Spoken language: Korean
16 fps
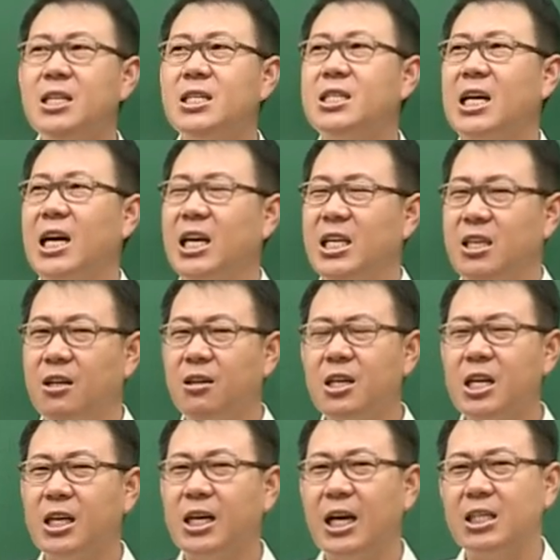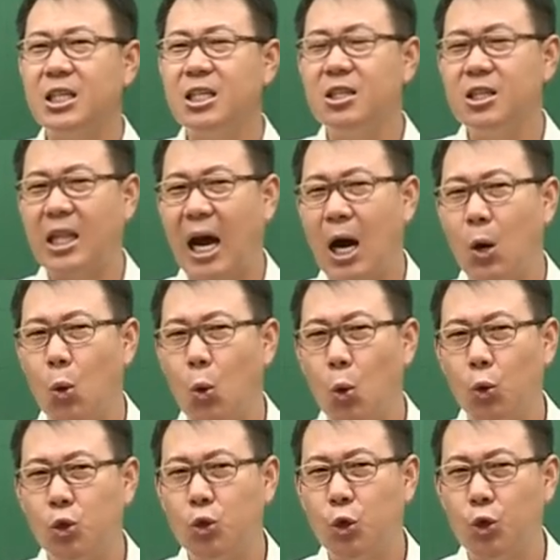자 여기까지는 다
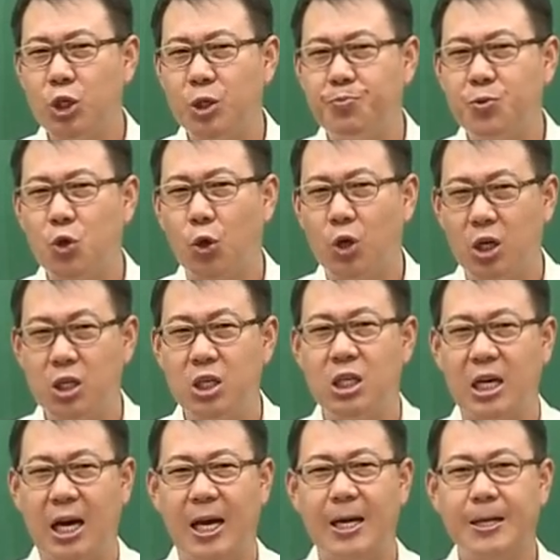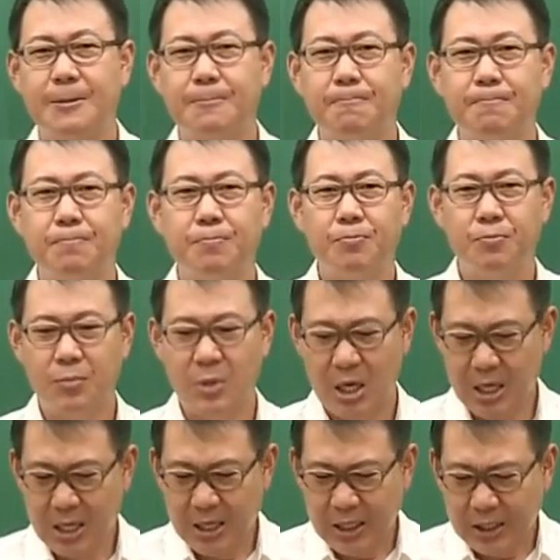5초 10초 컷이야.
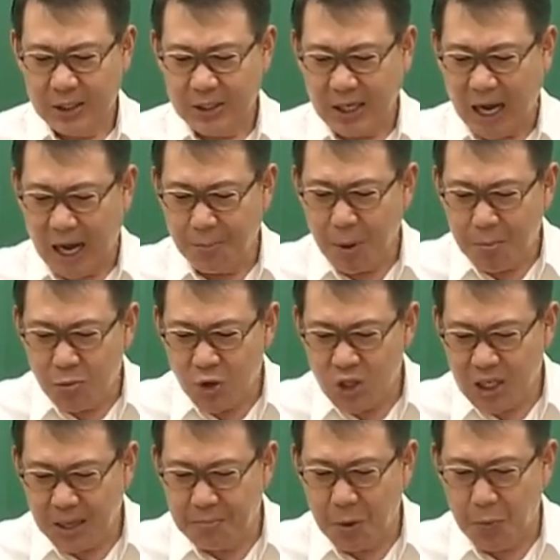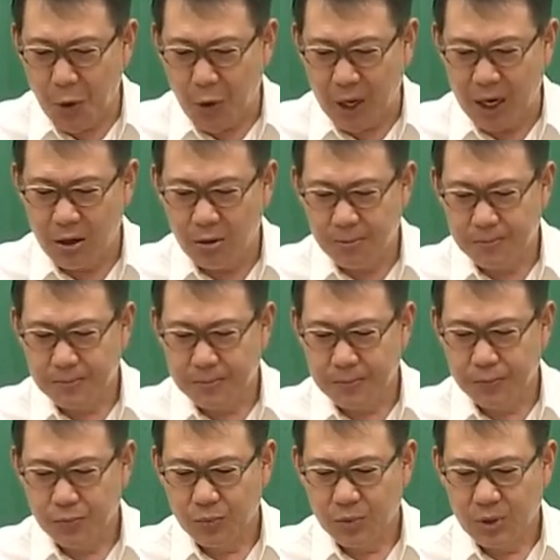4번 문제 한번 볼까요?
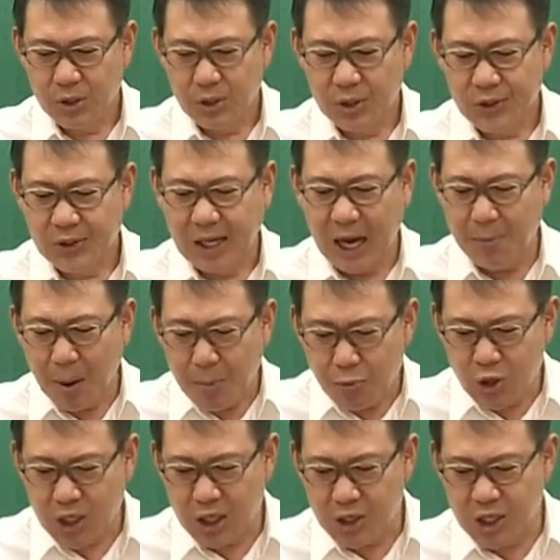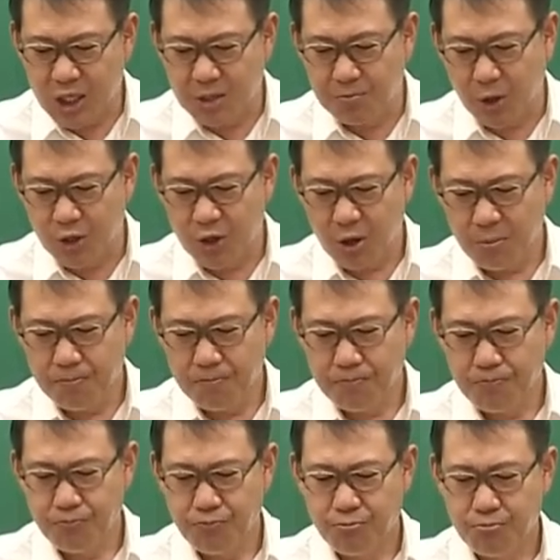4번 문제는 지금 뭐죠?
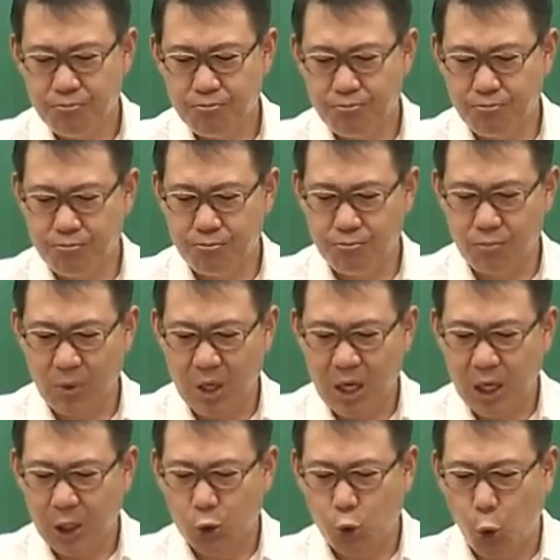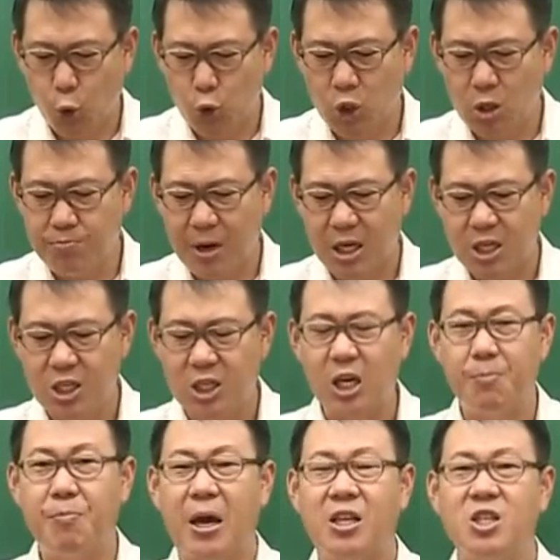음, 소정방이
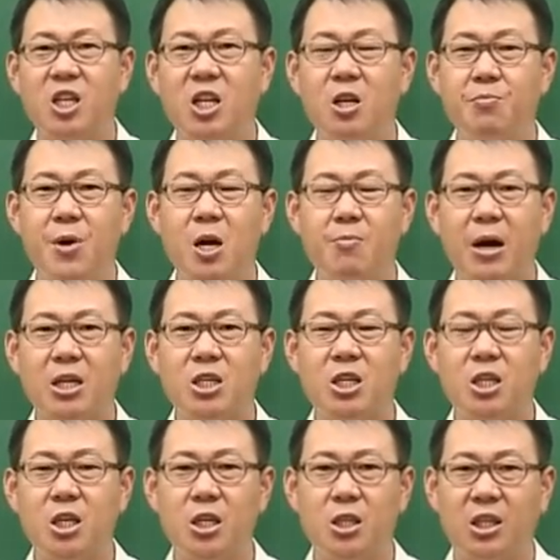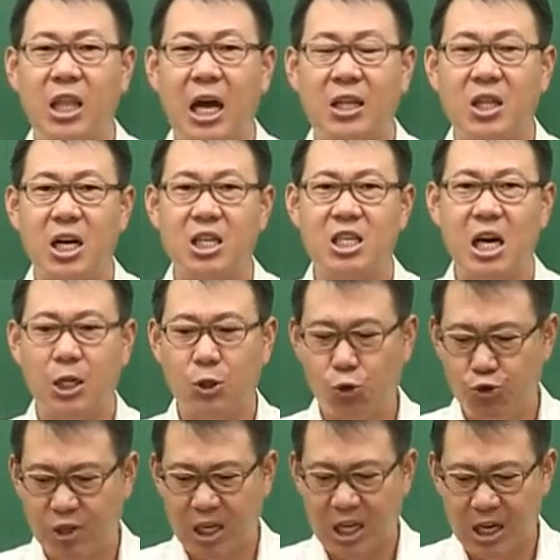이제 백제를 멸망시킨 당나라
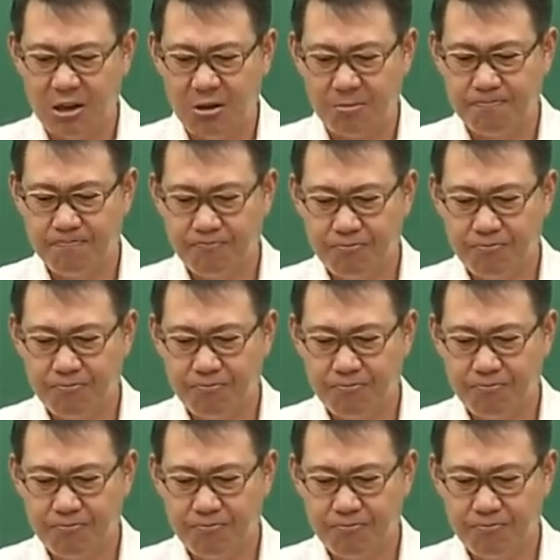장수잖아요.